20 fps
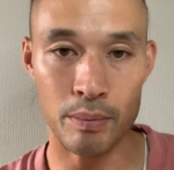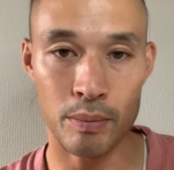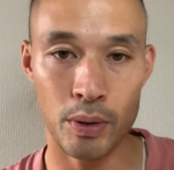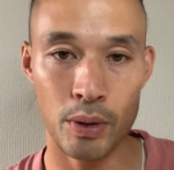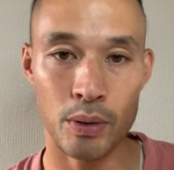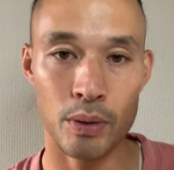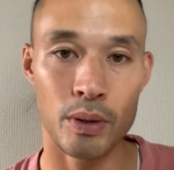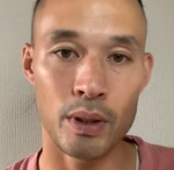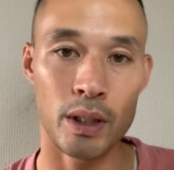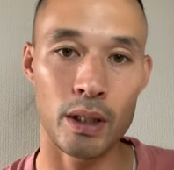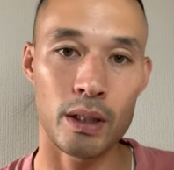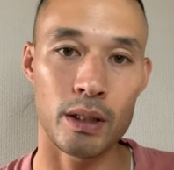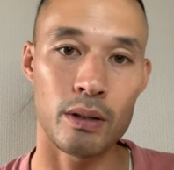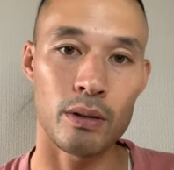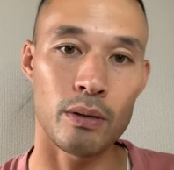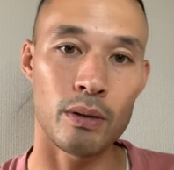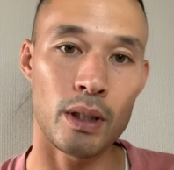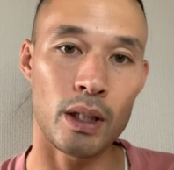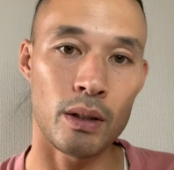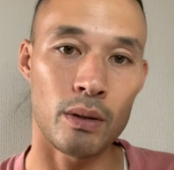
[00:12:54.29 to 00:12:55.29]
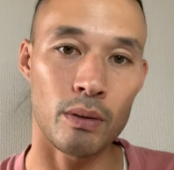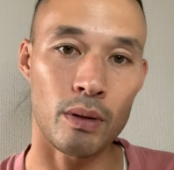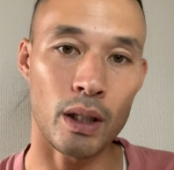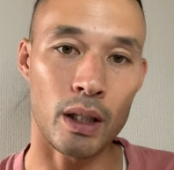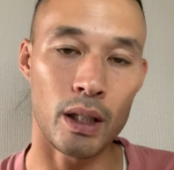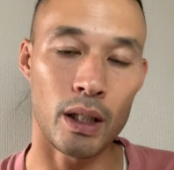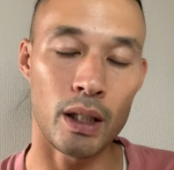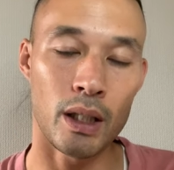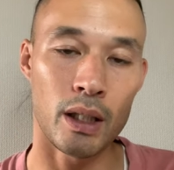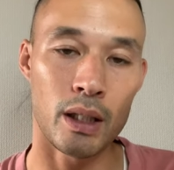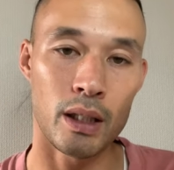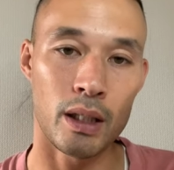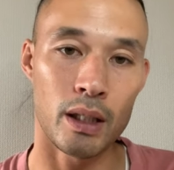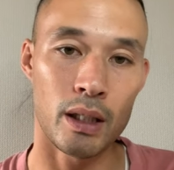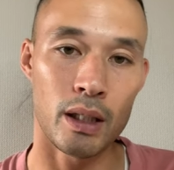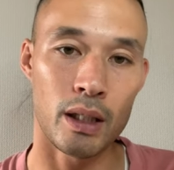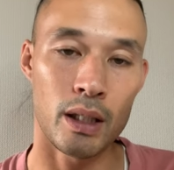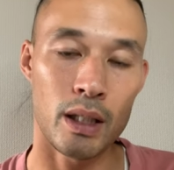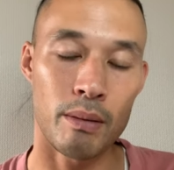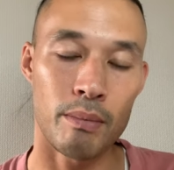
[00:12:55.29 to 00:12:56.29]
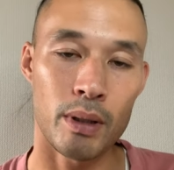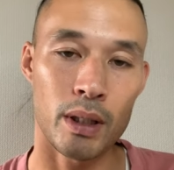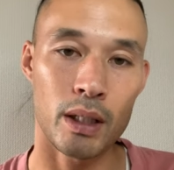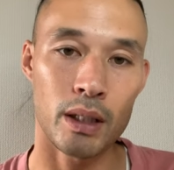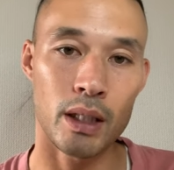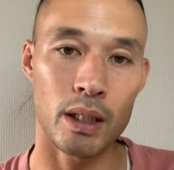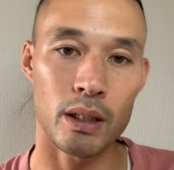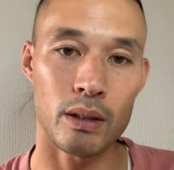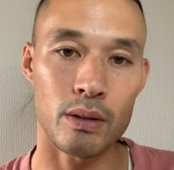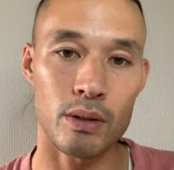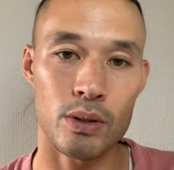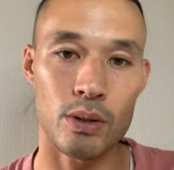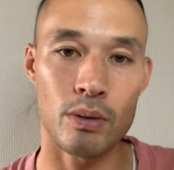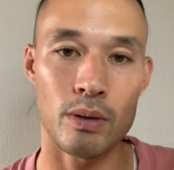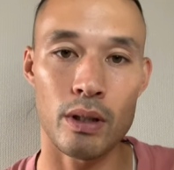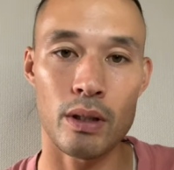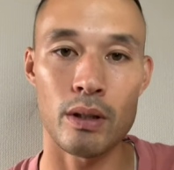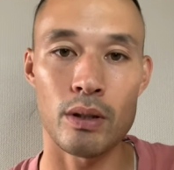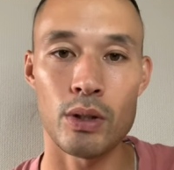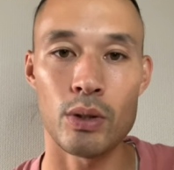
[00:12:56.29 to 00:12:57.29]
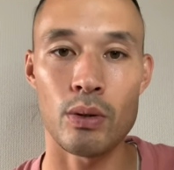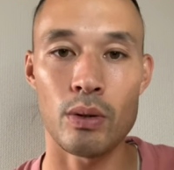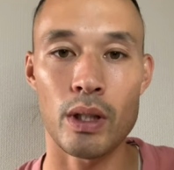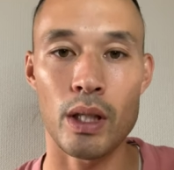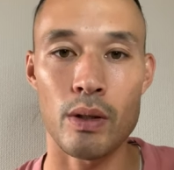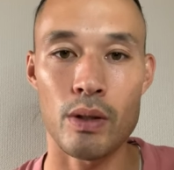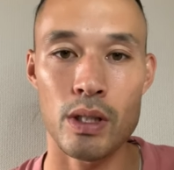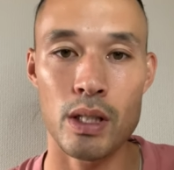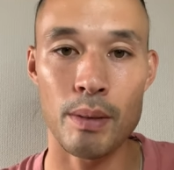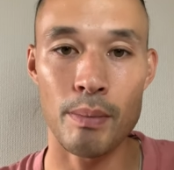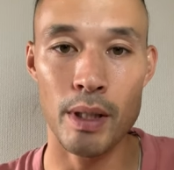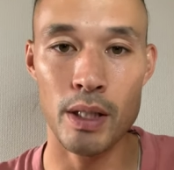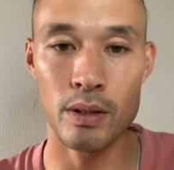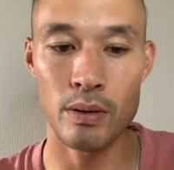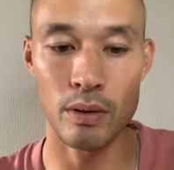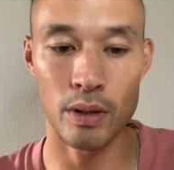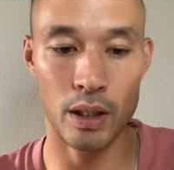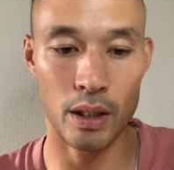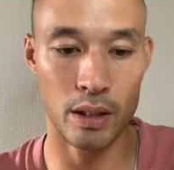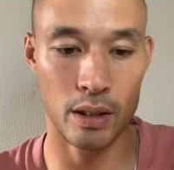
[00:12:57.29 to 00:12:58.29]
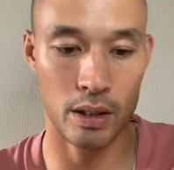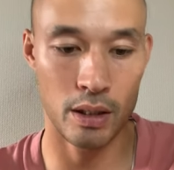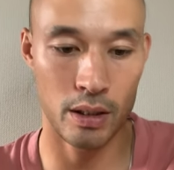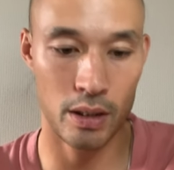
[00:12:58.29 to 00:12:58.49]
無料で相談とか、えー、アメリカ大学の紹介をしてますので、